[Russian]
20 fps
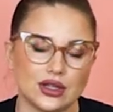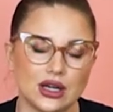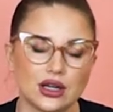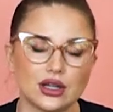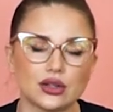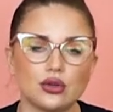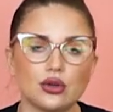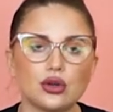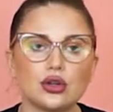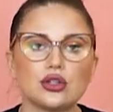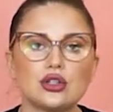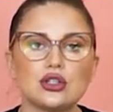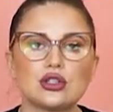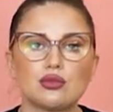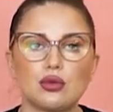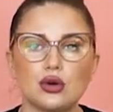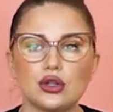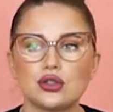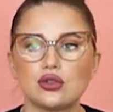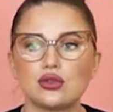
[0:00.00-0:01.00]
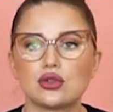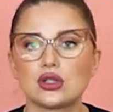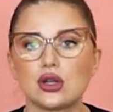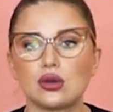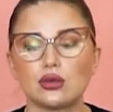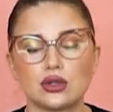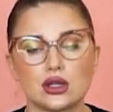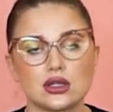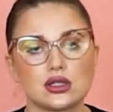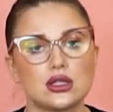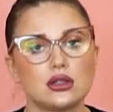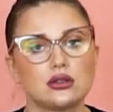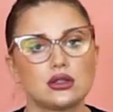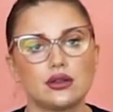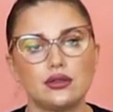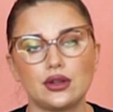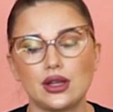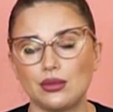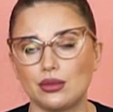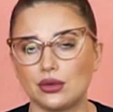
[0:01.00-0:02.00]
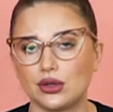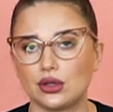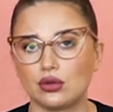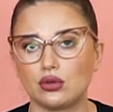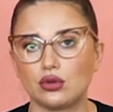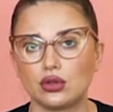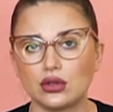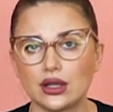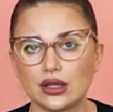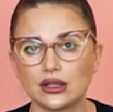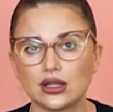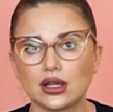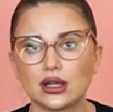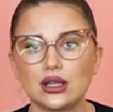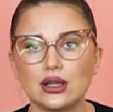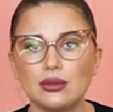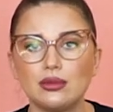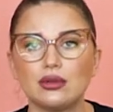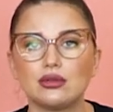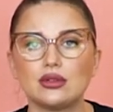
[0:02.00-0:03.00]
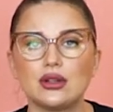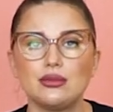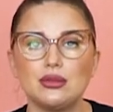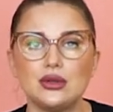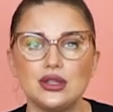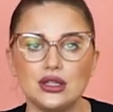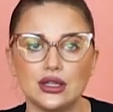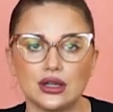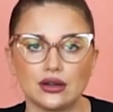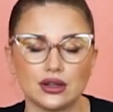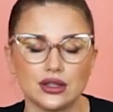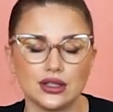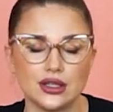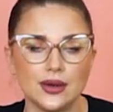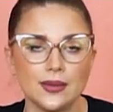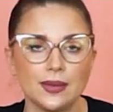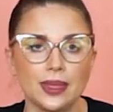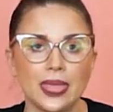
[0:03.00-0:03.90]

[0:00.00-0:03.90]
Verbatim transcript: да, которые используются у нас в долговременных укладках, либо в ламинированных.